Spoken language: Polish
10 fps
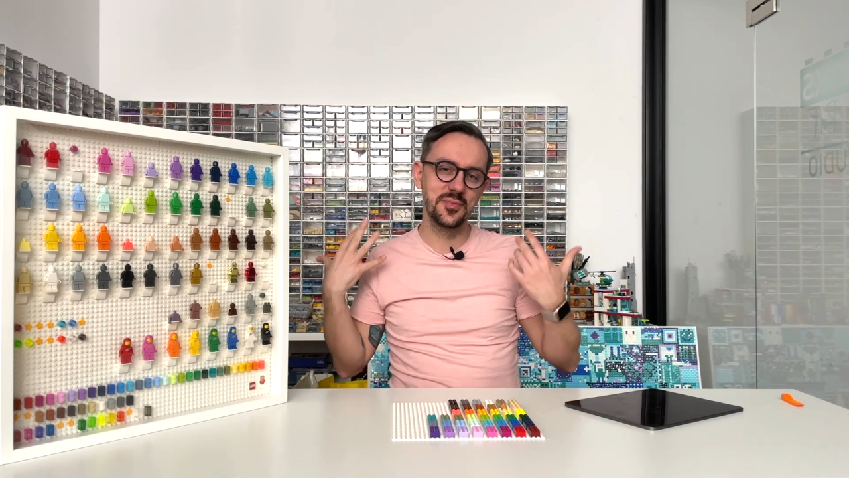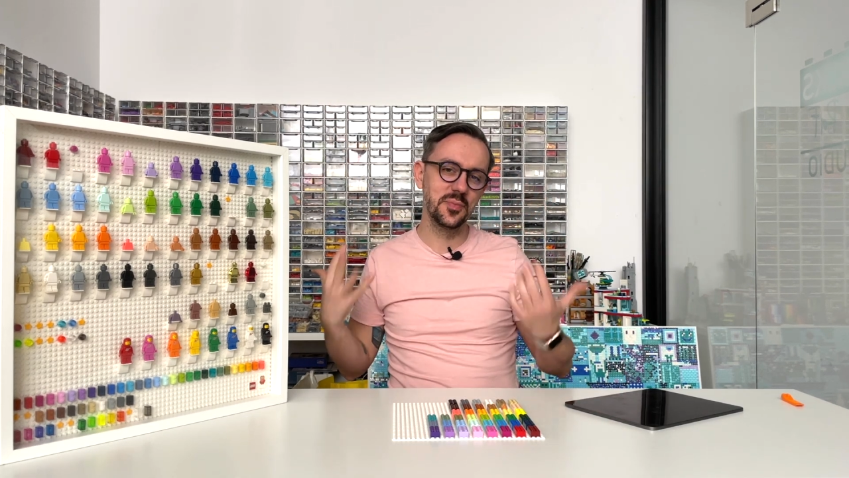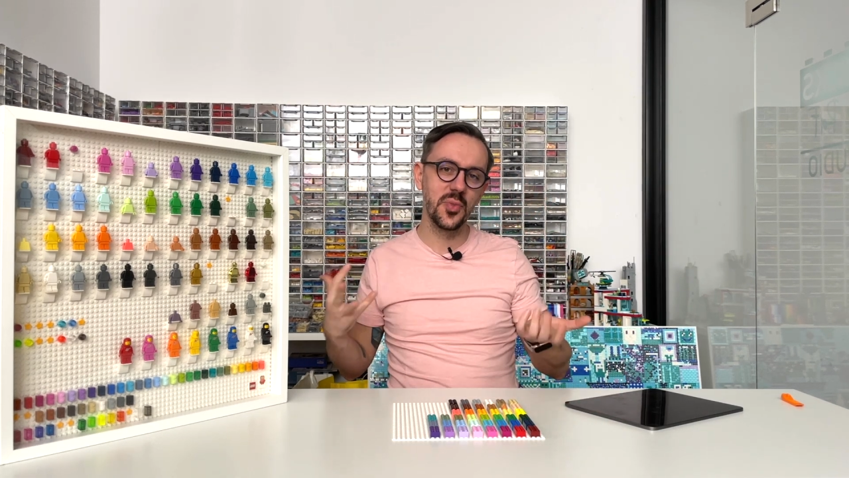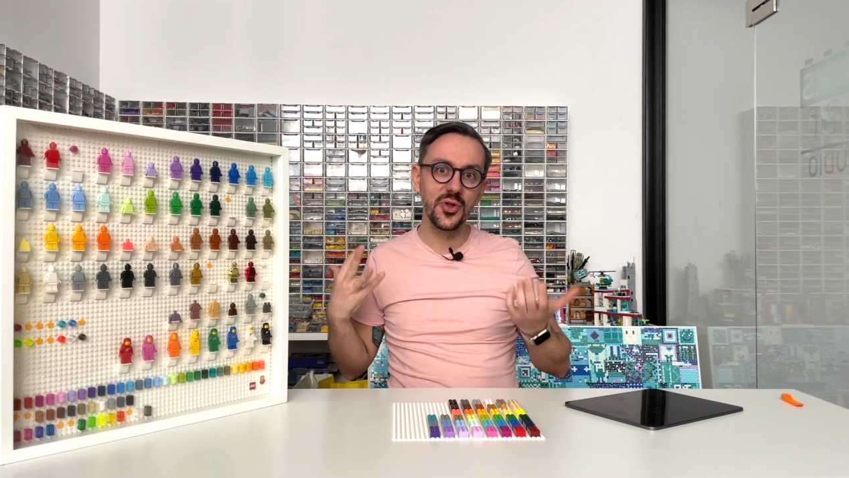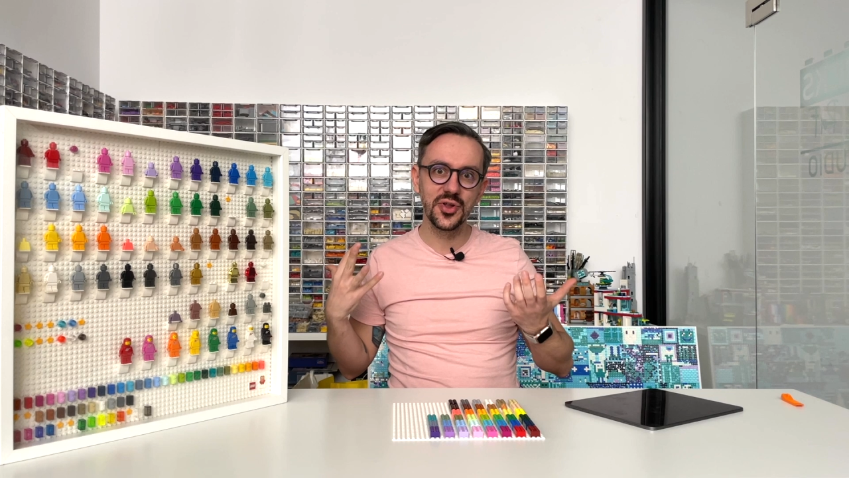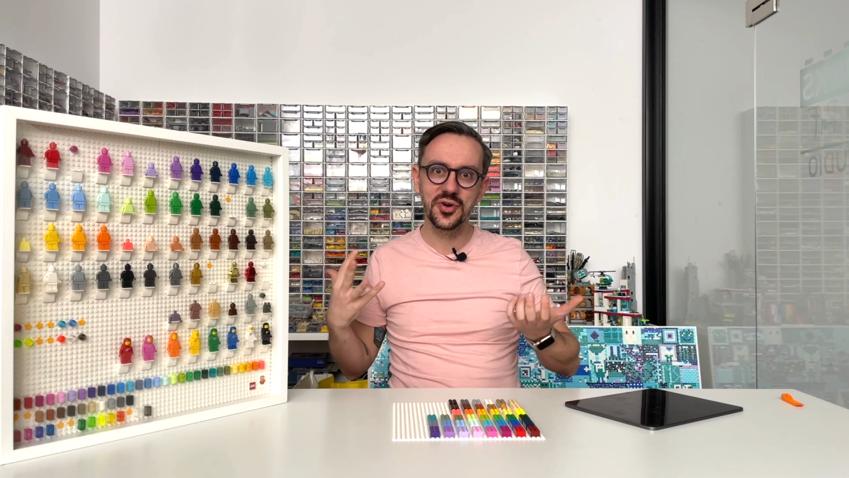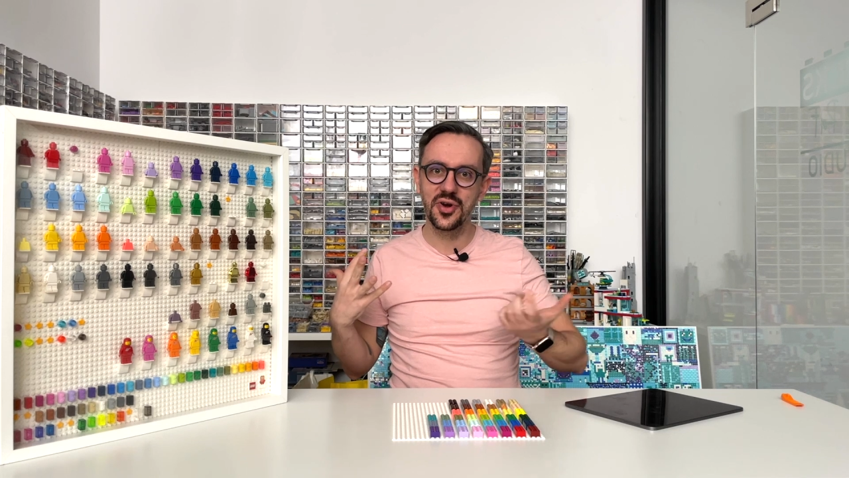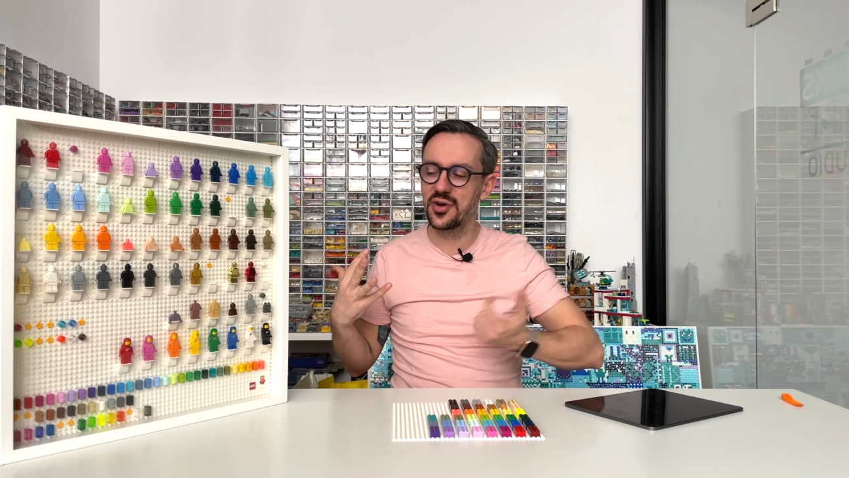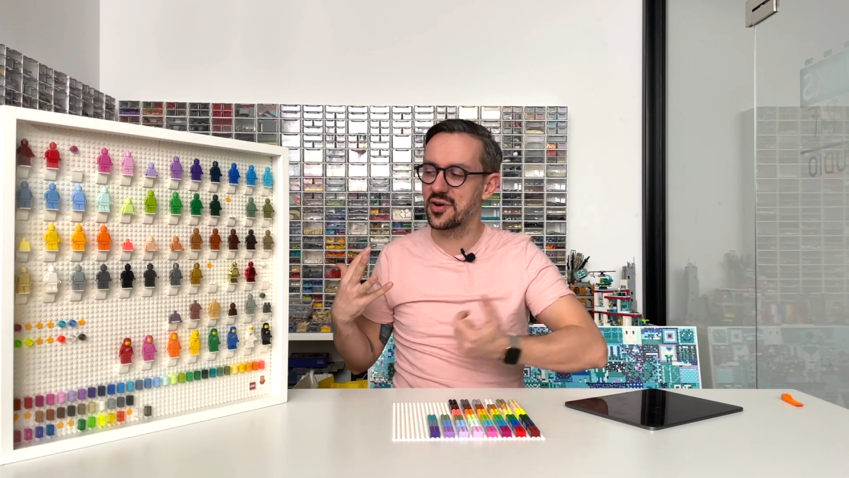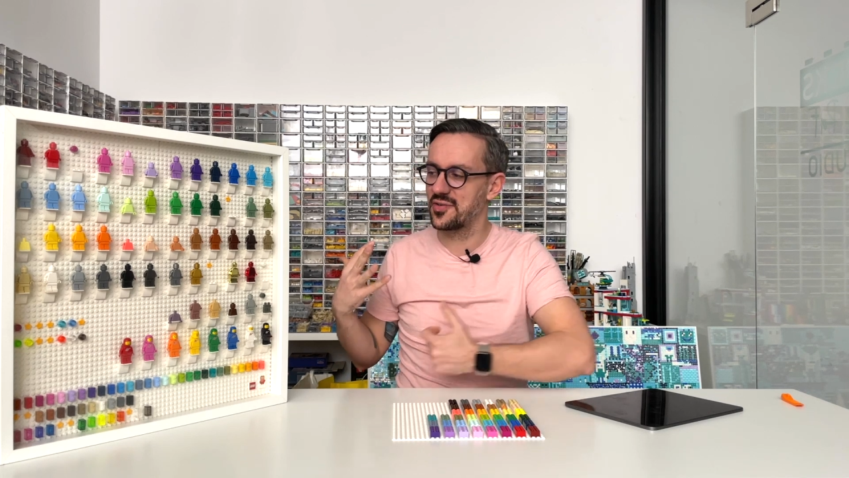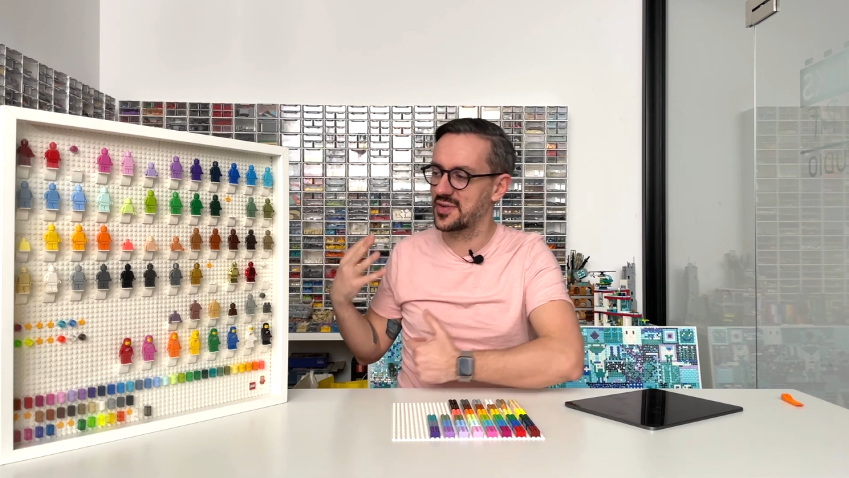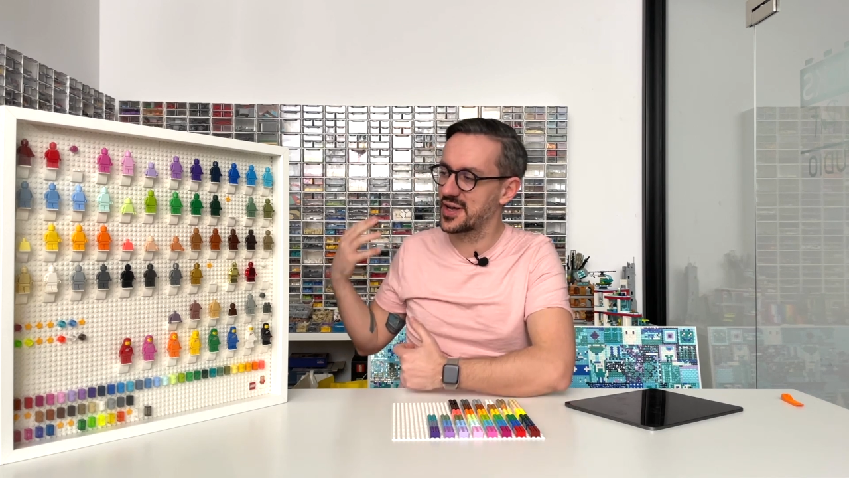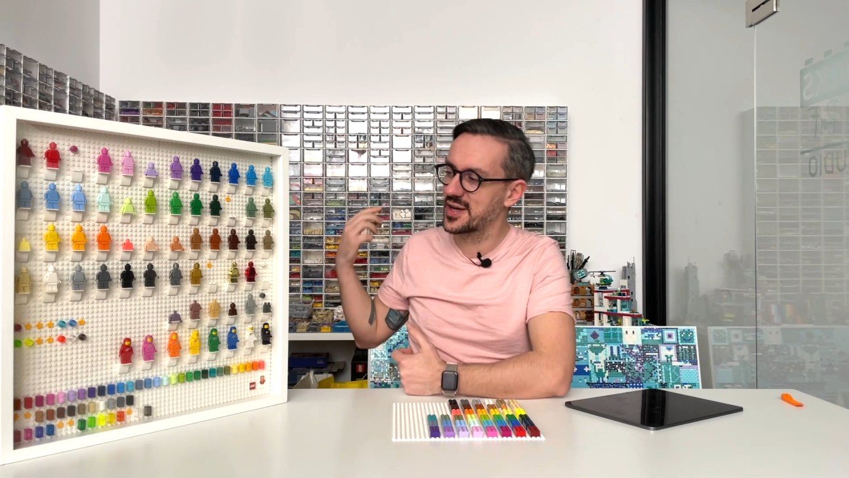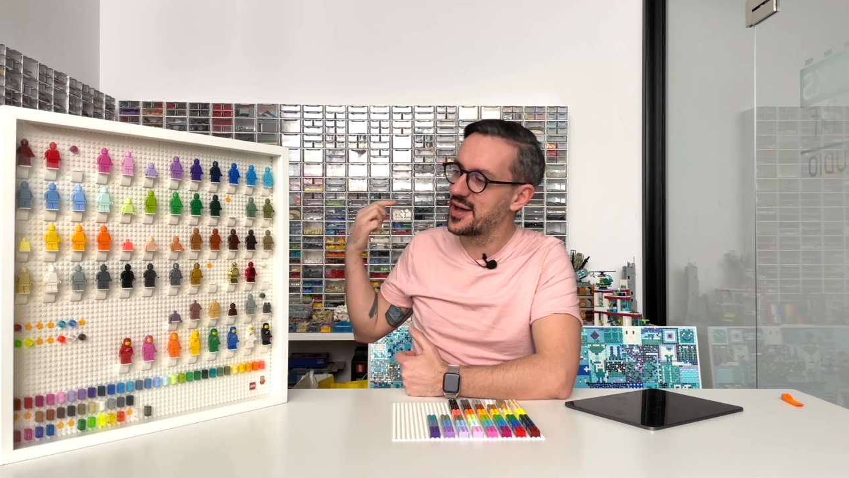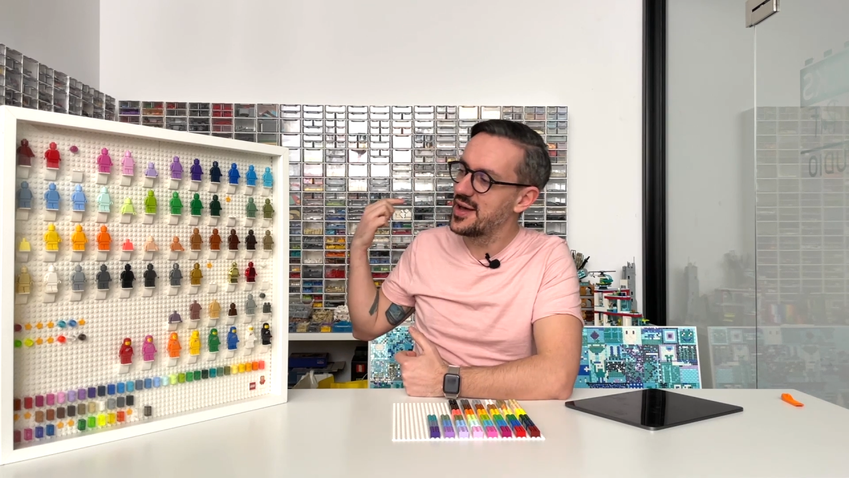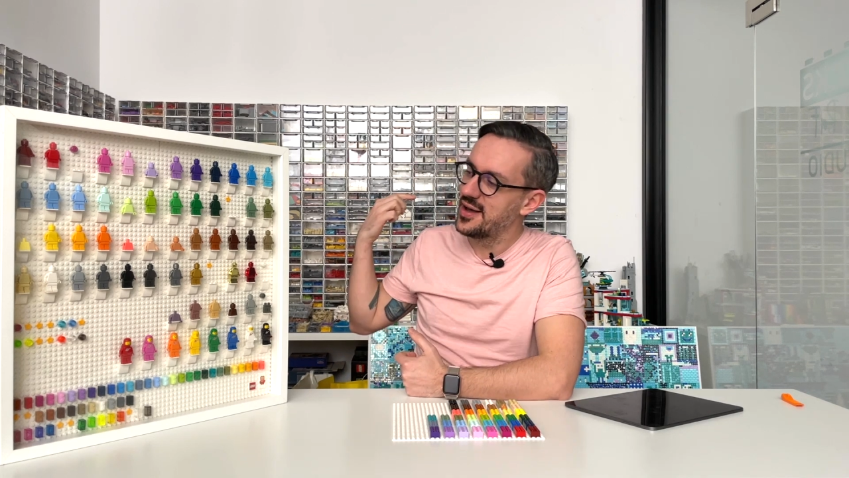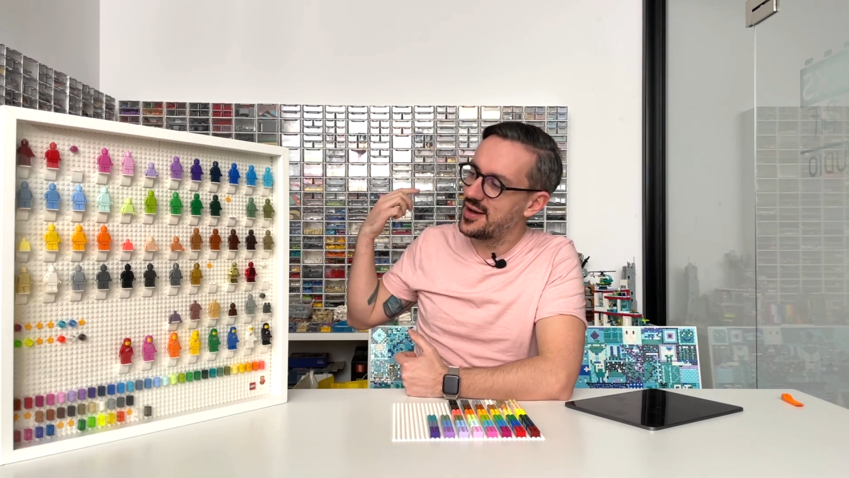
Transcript: monokolorowych.